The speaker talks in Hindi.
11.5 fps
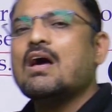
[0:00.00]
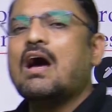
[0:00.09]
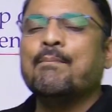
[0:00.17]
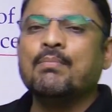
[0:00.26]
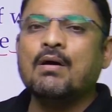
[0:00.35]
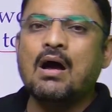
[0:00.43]

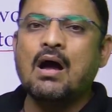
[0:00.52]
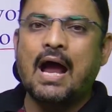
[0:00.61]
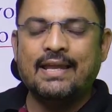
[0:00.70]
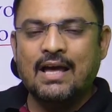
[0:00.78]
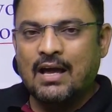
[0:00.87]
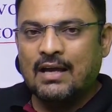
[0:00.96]
आपका
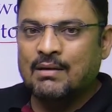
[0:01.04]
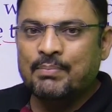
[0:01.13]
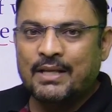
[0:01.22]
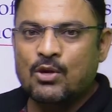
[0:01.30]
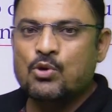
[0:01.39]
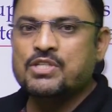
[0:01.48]
आइडिया एकदम
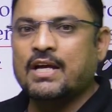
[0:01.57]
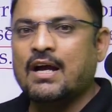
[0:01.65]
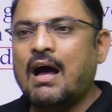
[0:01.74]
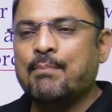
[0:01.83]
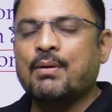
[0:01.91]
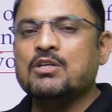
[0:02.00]
क्लियर हो जाएगा
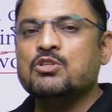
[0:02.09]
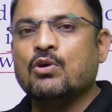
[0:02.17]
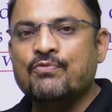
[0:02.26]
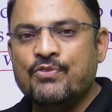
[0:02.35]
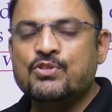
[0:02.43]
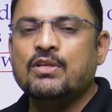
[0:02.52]
आपका जो
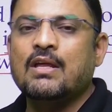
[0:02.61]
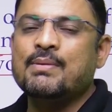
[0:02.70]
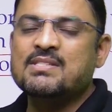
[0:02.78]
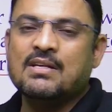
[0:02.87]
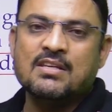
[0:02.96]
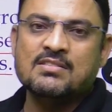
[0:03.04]
कन्फ्यूजन है
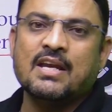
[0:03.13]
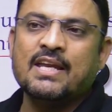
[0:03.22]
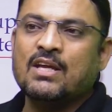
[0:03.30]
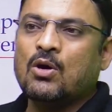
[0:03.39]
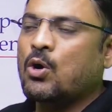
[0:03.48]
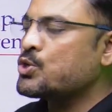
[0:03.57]

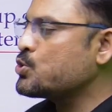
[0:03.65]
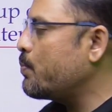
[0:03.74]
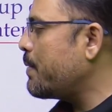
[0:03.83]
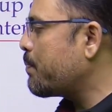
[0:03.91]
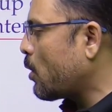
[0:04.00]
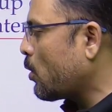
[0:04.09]
मिसअंडरस्टैंडिंग और जो
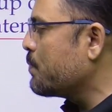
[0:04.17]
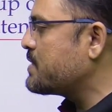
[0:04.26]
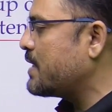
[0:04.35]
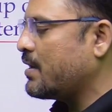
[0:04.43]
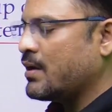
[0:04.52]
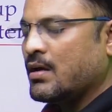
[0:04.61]
भी प्रॉब्लम्स
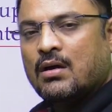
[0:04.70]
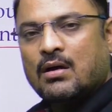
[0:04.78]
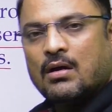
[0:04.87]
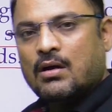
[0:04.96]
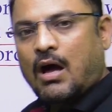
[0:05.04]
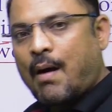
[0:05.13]
है
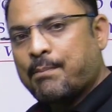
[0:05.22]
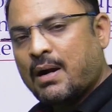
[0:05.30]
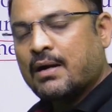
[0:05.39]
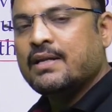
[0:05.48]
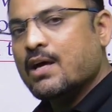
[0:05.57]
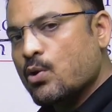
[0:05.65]
आपका
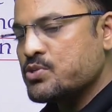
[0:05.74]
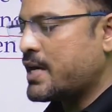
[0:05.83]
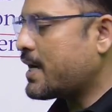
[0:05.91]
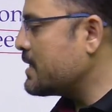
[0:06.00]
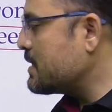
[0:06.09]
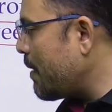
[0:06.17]
क्लियर हो
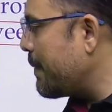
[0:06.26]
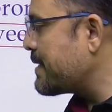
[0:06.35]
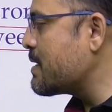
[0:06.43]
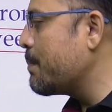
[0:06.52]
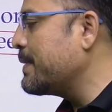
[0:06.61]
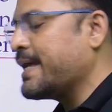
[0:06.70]
जाएगा जब हम
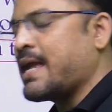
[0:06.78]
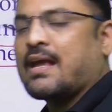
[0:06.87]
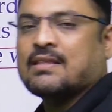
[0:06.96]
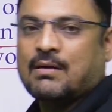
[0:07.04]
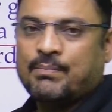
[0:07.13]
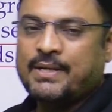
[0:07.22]
एग्जाम्पल देखेंगे
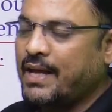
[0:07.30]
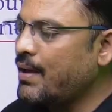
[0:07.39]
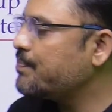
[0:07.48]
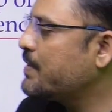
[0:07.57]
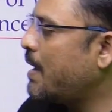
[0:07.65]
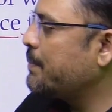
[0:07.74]
तब ठीक है
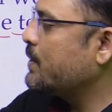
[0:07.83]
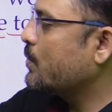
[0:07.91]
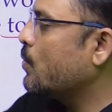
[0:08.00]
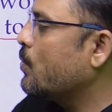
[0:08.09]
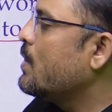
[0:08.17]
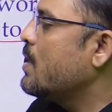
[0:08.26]
यहाँ पे
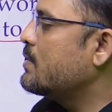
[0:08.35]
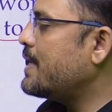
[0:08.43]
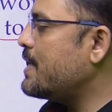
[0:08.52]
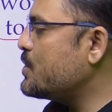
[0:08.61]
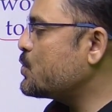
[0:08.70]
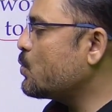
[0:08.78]
देखो देर
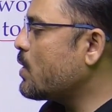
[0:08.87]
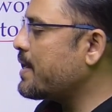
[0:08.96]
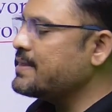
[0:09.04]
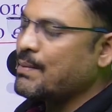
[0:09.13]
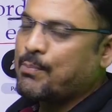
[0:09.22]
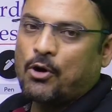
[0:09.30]
इज शुगर
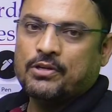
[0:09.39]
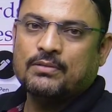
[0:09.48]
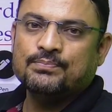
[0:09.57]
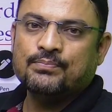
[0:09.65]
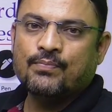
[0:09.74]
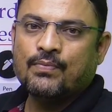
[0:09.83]
इन द पॉट
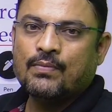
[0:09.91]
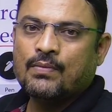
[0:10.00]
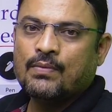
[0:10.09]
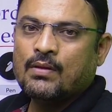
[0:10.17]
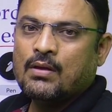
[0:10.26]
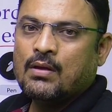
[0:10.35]

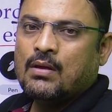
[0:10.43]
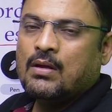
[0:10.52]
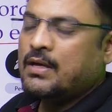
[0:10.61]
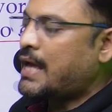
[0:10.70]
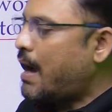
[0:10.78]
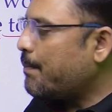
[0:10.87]

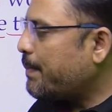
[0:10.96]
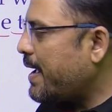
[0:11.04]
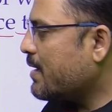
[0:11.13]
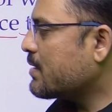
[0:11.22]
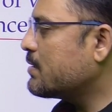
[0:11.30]
यहाँ पे एक